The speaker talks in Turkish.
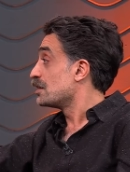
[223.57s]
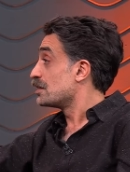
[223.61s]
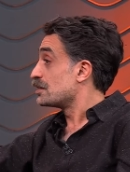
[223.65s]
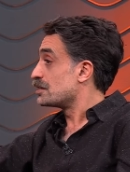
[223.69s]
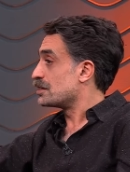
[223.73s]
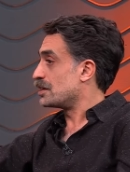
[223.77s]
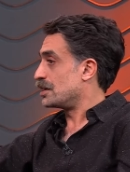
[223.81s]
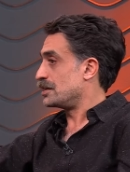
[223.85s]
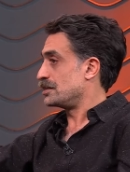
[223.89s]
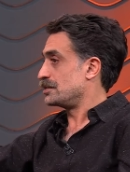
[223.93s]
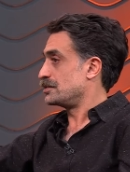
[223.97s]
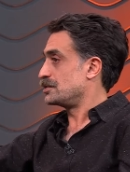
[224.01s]

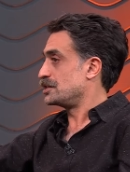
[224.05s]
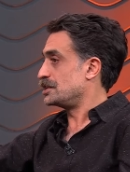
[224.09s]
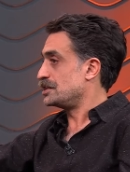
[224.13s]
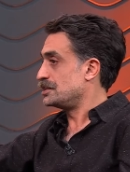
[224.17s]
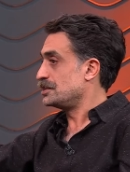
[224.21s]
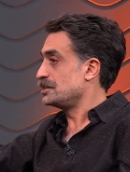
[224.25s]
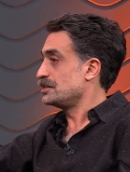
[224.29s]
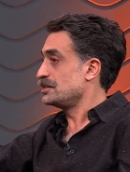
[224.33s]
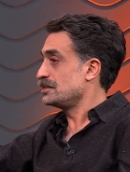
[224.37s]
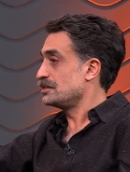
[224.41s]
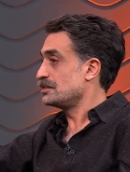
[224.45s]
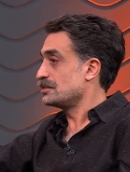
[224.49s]
Yani
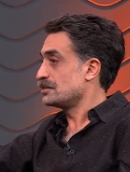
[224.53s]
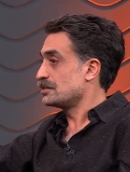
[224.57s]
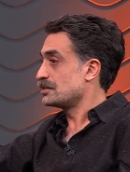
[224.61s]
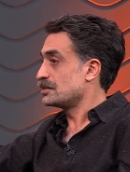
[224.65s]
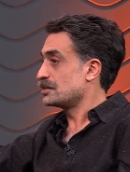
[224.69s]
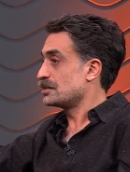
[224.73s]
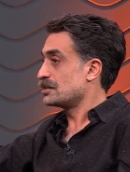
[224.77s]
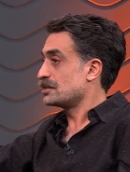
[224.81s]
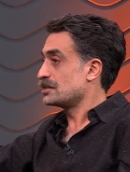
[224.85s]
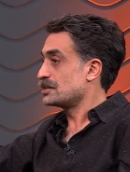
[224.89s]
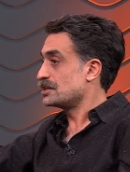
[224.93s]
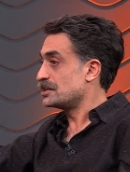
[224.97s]
gidin
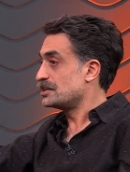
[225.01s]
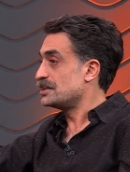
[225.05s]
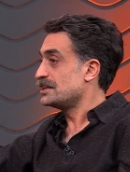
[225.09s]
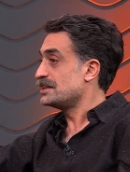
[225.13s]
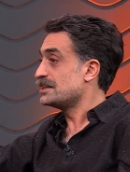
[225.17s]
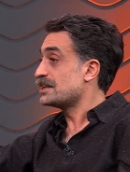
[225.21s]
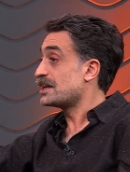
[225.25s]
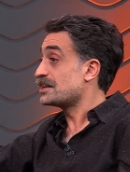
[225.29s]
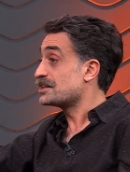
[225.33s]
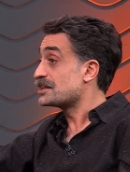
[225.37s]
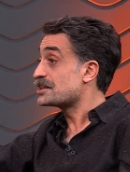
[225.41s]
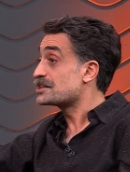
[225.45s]
Gidin
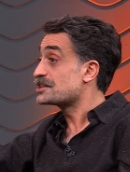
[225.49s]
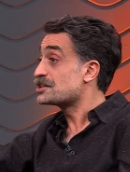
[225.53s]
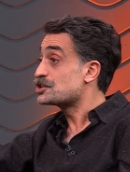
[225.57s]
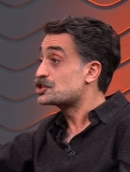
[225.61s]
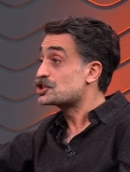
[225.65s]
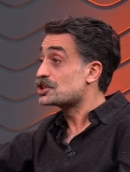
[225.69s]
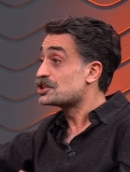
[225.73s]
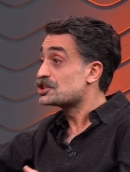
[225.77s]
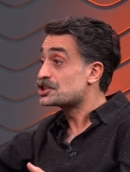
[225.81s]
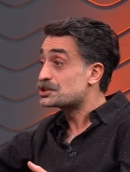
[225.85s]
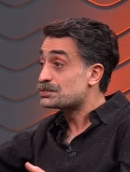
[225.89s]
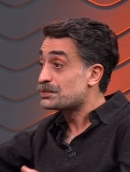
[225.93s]
yani yazın
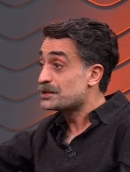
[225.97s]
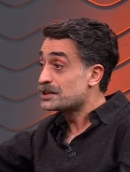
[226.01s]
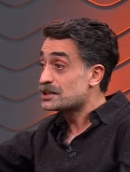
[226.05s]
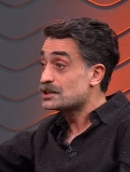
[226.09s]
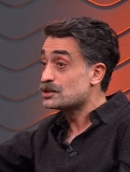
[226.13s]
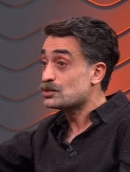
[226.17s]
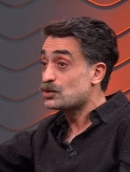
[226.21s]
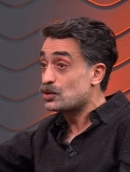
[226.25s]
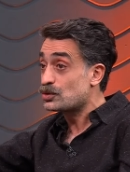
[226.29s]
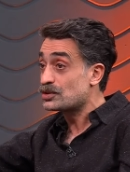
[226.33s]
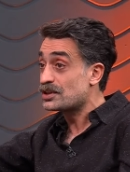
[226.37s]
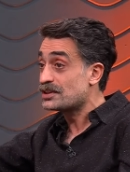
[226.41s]
çalışmayı
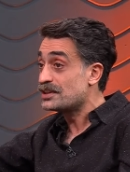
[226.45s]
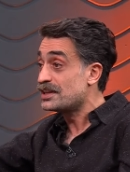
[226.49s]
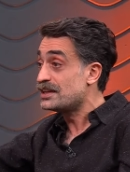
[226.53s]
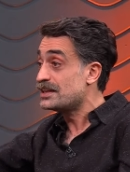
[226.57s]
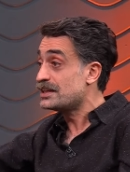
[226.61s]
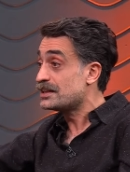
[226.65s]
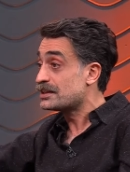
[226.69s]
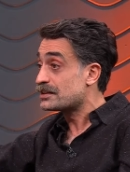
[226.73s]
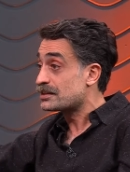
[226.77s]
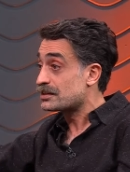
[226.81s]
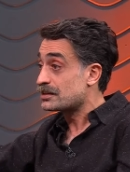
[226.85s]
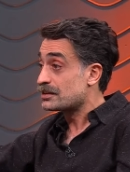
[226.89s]
orada
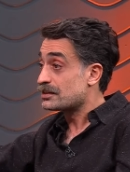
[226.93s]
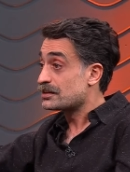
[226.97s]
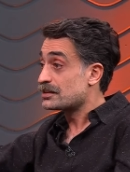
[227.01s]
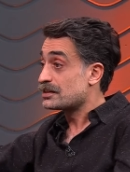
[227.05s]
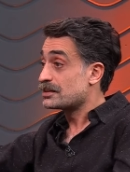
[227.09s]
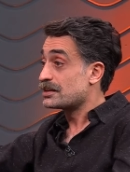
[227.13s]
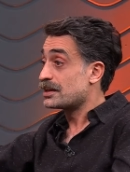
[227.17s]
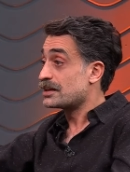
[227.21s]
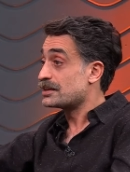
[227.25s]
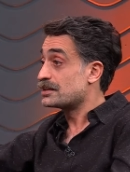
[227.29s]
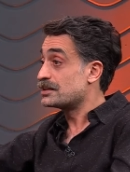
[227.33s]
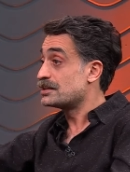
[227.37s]
deneyin.
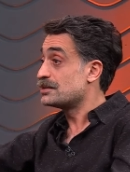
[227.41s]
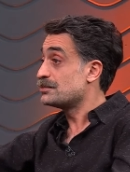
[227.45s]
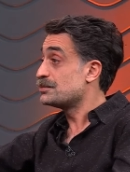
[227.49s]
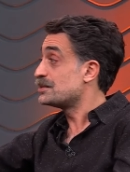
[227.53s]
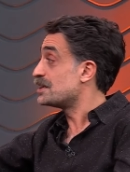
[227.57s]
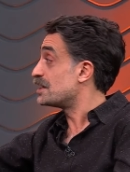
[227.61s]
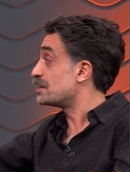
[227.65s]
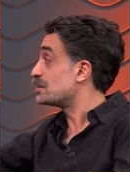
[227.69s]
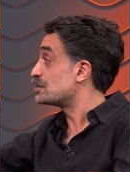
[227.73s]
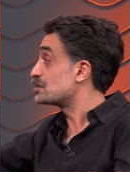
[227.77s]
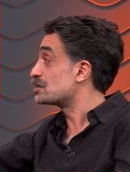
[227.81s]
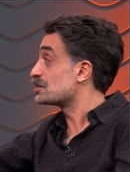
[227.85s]
Tabii. Gidin bir
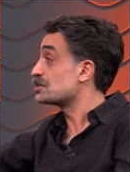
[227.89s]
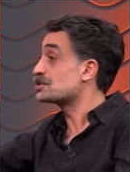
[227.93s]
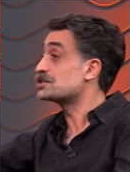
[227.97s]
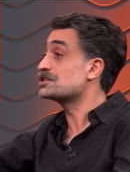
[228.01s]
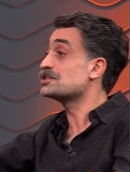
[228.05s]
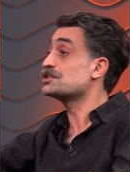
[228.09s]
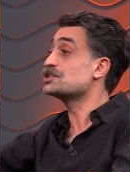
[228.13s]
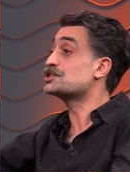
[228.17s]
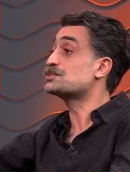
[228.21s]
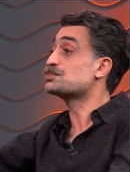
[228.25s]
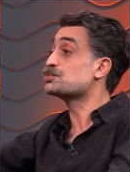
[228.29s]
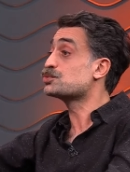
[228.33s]
yerde çalışın
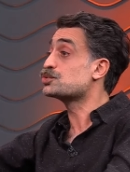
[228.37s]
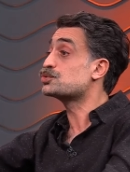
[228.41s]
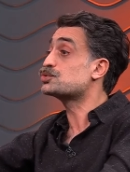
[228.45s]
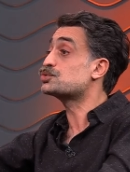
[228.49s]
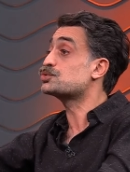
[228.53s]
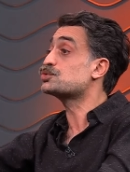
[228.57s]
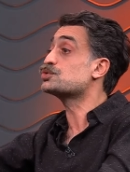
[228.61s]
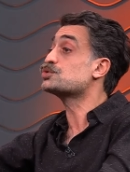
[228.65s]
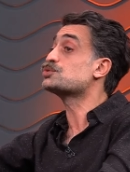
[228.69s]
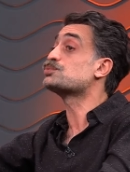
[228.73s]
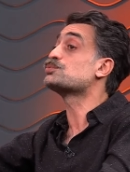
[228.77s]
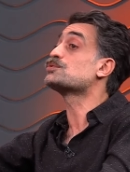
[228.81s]
iş
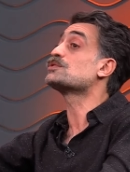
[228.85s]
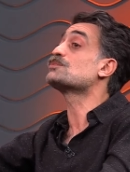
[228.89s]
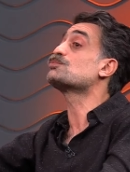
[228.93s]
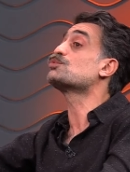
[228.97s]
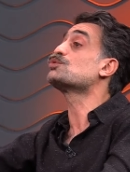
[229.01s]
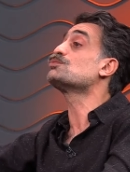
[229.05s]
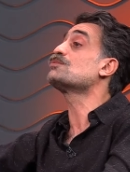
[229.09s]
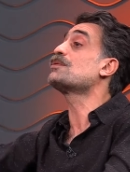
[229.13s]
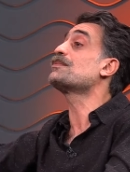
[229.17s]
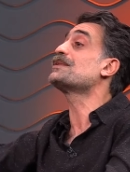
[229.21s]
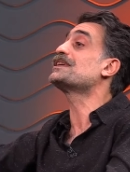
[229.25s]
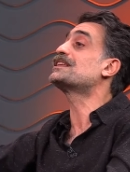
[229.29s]
bulursunuz.
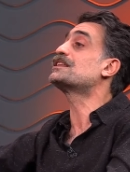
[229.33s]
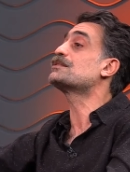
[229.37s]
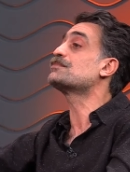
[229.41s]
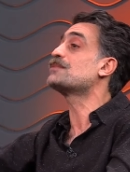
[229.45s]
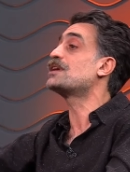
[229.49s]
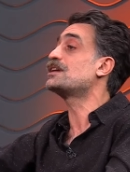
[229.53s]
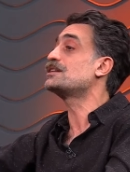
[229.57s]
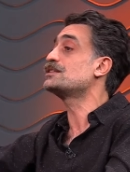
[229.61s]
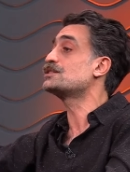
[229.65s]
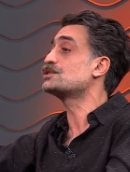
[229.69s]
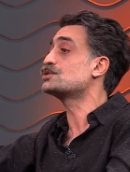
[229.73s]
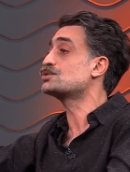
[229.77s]
Bulmama
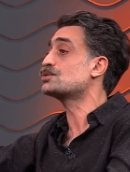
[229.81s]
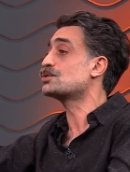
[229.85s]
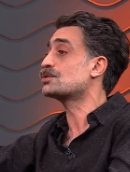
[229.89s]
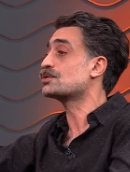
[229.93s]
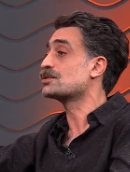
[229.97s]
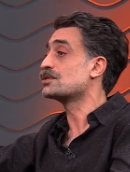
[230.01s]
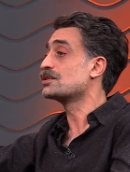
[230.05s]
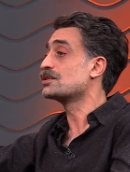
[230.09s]
ihtimaliniz yok. Çok